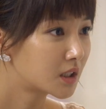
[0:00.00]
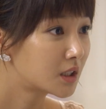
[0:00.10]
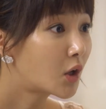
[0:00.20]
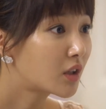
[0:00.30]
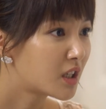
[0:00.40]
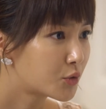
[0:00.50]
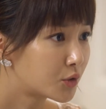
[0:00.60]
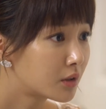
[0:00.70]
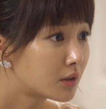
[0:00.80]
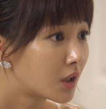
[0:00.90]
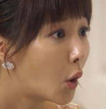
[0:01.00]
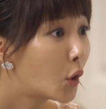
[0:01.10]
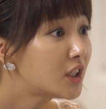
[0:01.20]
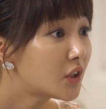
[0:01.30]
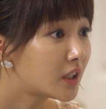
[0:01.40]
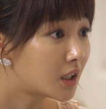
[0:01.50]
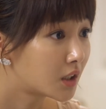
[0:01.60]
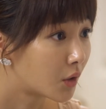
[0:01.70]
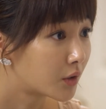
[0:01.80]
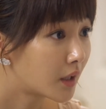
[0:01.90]
그런 기술은 어디서
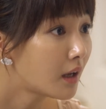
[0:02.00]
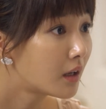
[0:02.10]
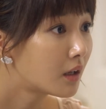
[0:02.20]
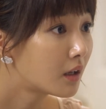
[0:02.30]
익히는 건데?